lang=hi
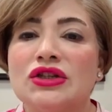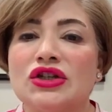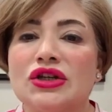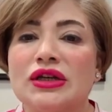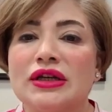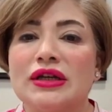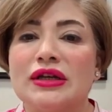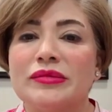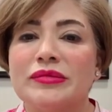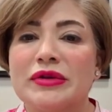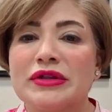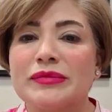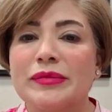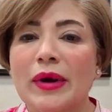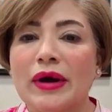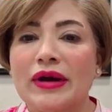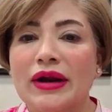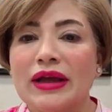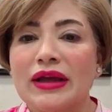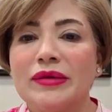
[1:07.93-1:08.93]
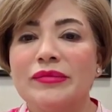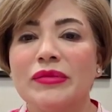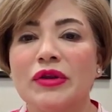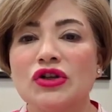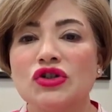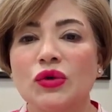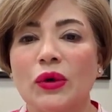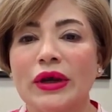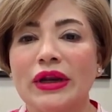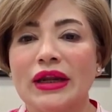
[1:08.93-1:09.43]
जी मिसबा रहीम
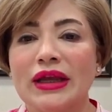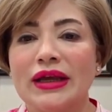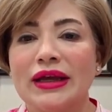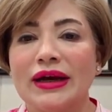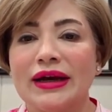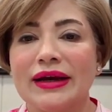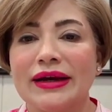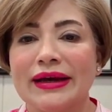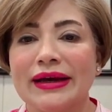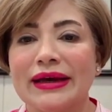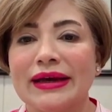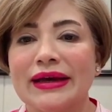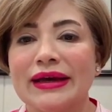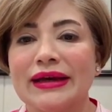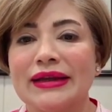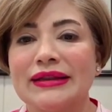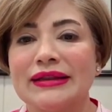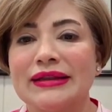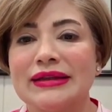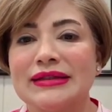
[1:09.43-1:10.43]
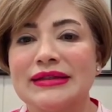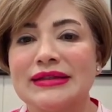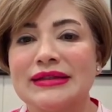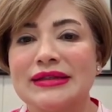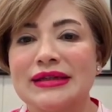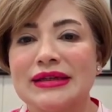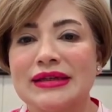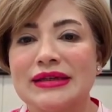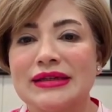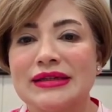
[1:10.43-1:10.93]
ने ज्वाइन किया है
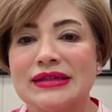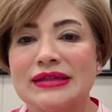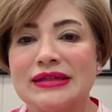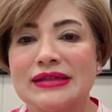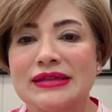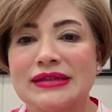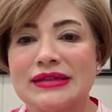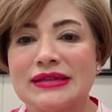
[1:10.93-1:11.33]
दिस इज़